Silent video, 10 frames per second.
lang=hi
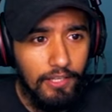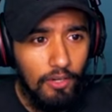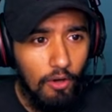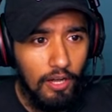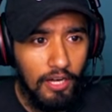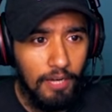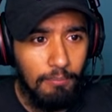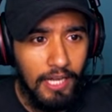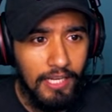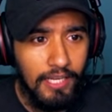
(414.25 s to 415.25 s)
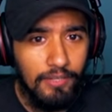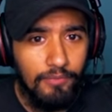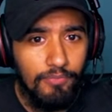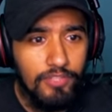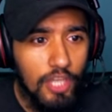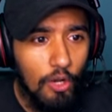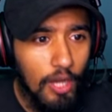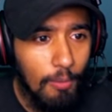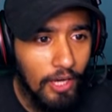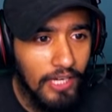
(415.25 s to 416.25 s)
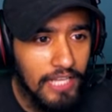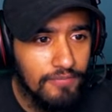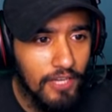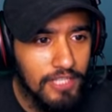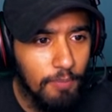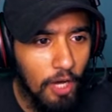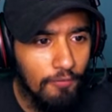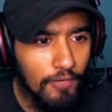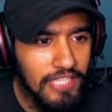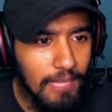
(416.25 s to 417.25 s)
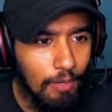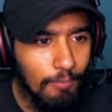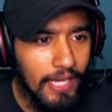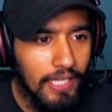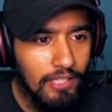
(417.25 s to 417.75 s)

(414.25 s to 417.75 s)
और रन मारेंगे चलो कम ऑन गाइस फर्स्ट बॉल फॉर सलमान भाई